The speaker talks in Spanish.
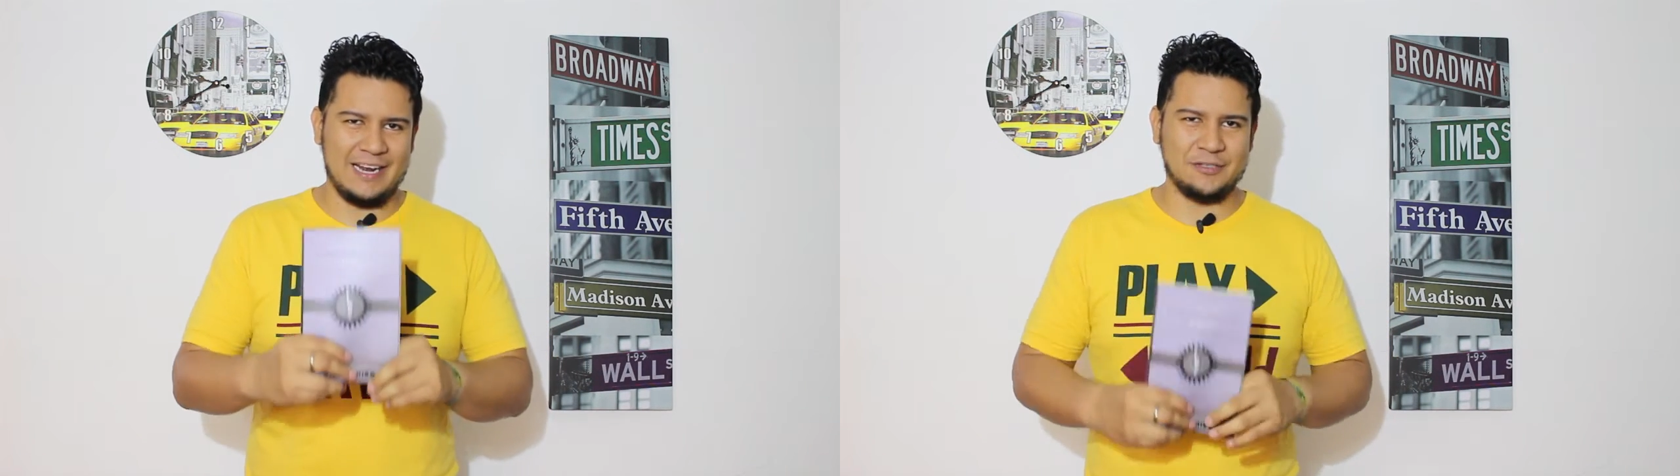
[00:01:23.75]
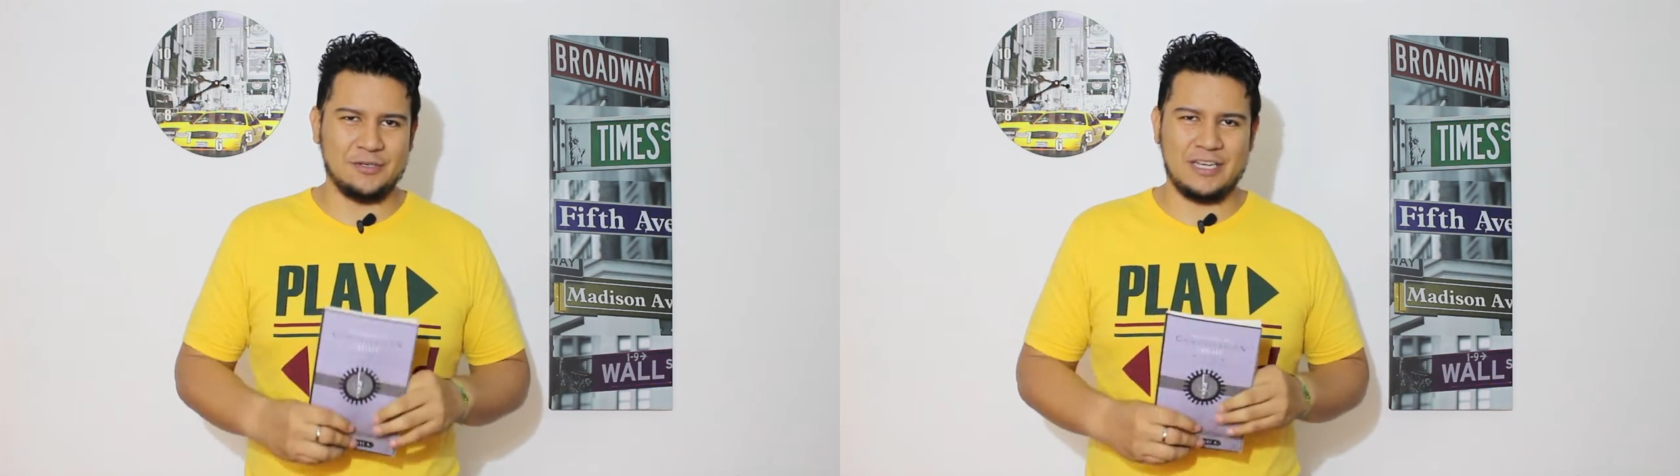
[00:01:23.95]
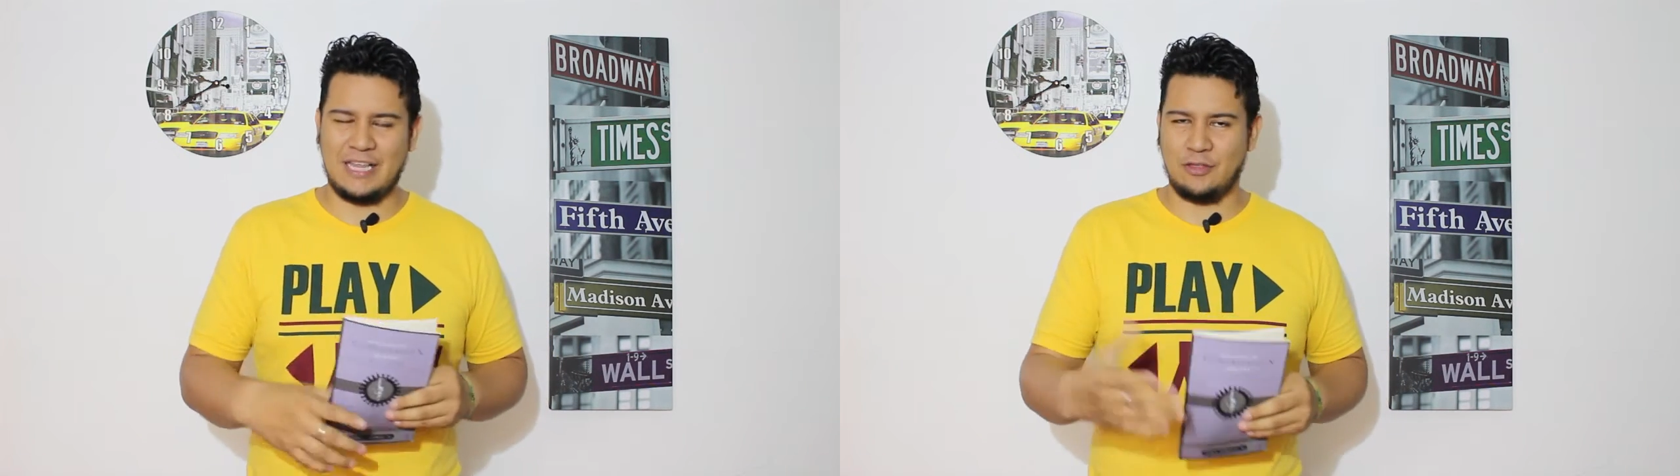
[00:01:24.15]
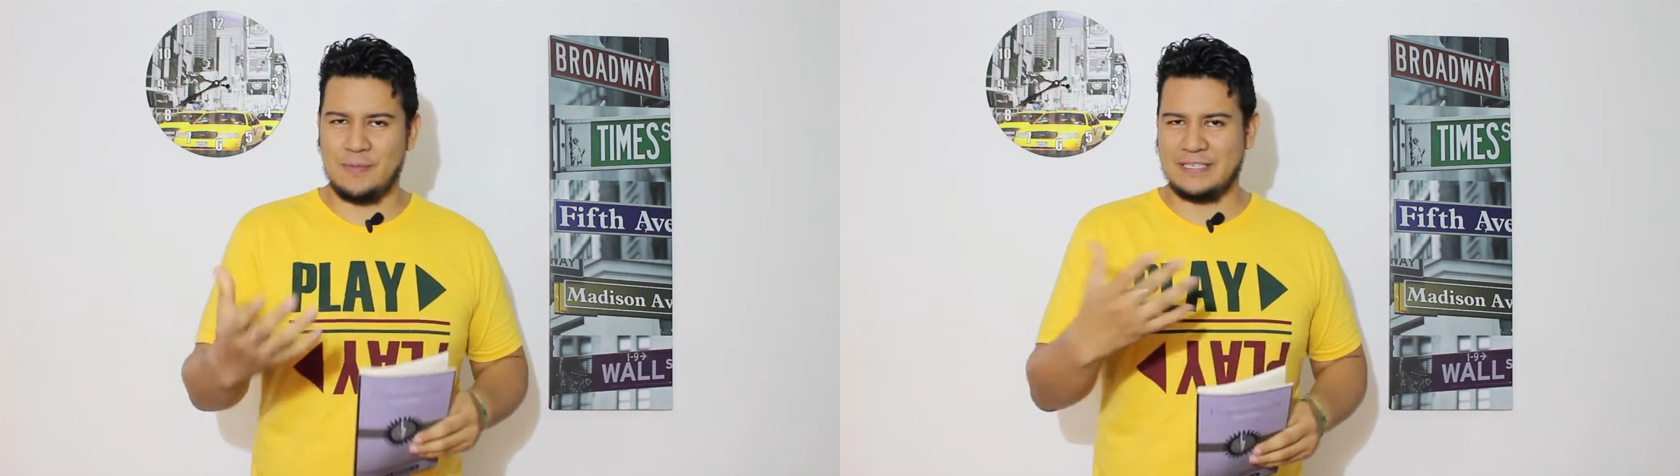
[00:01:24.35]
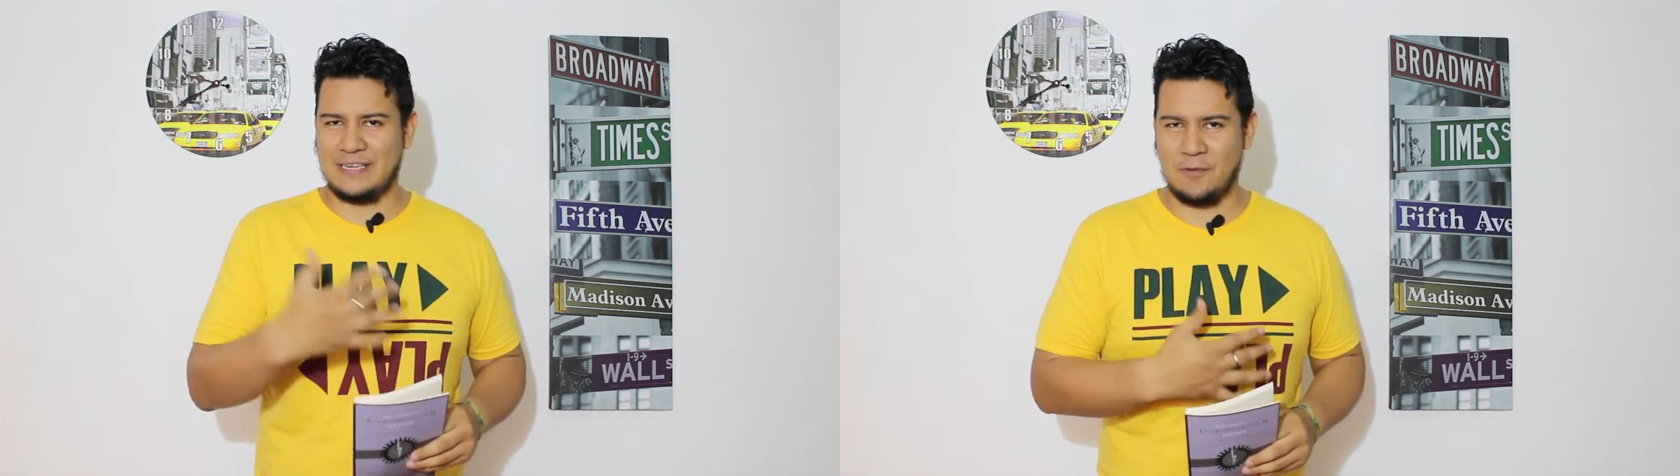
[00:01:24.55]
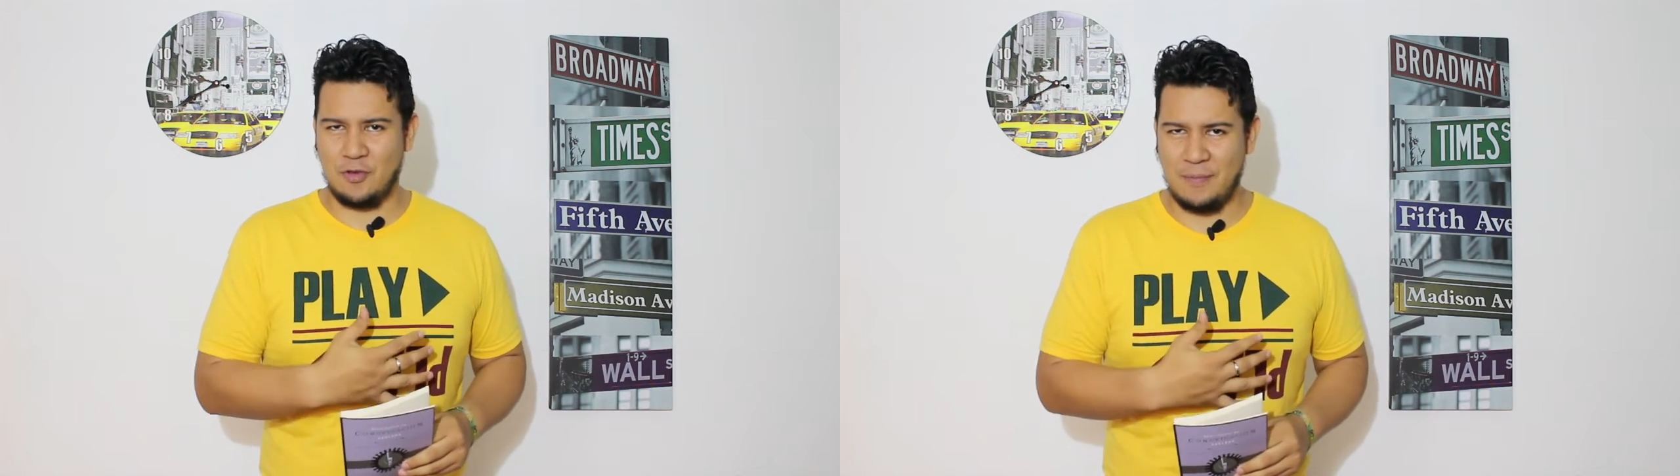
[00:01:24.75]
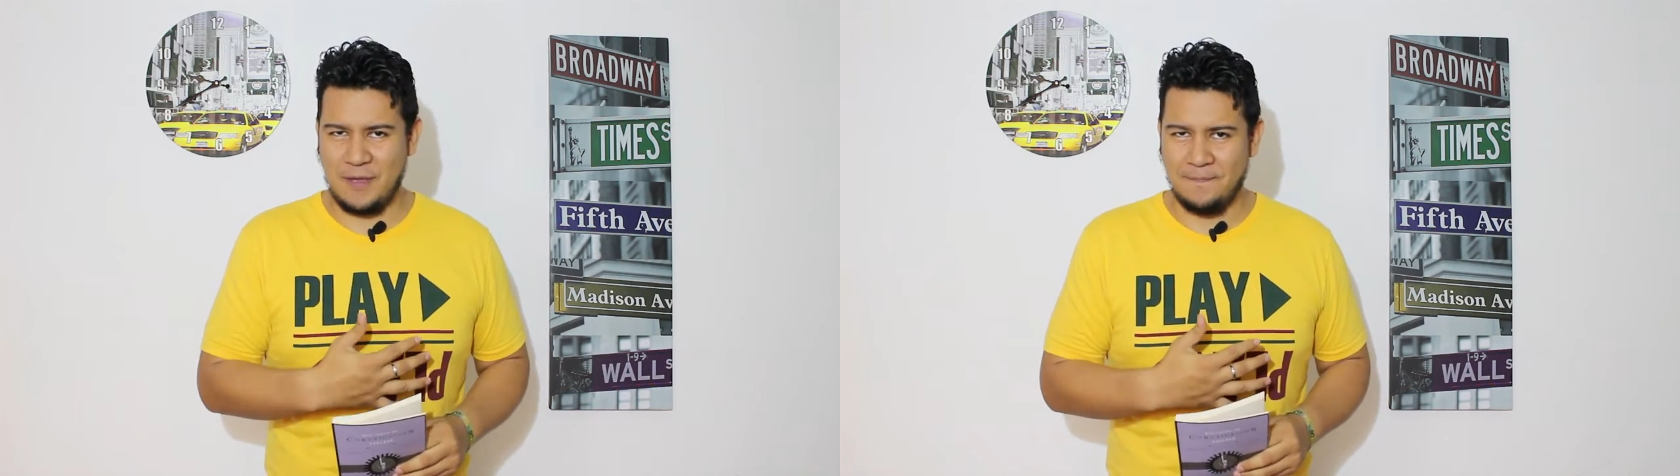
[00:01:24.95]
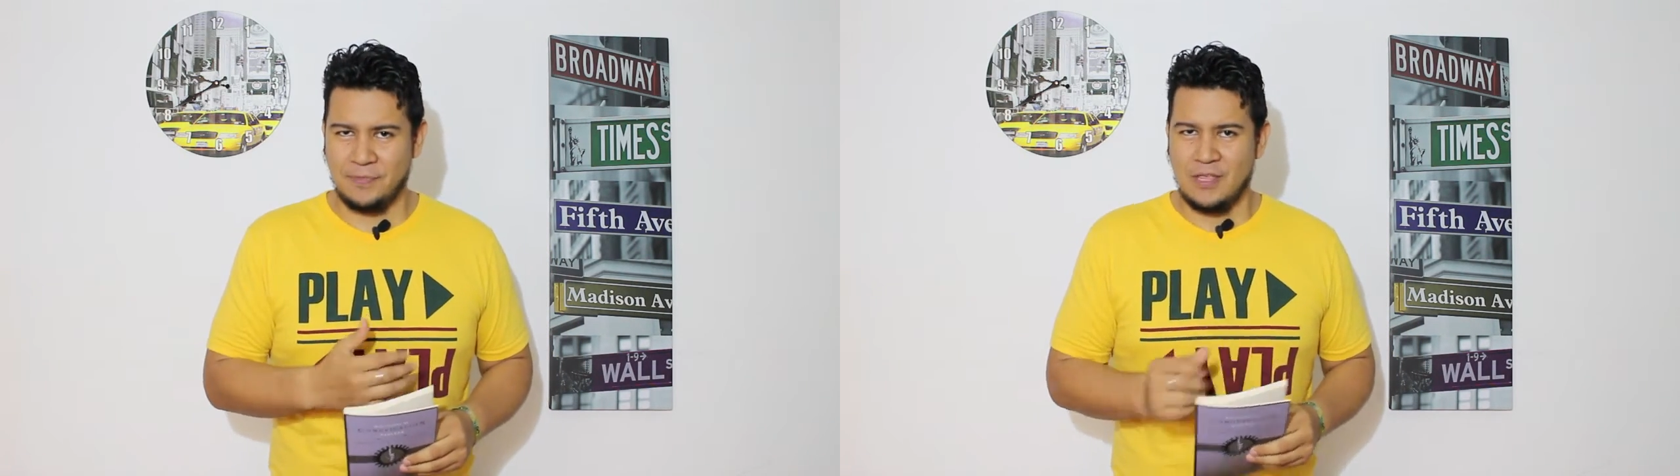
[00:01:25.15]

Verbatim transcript: eso que tanto me ha servido a mí.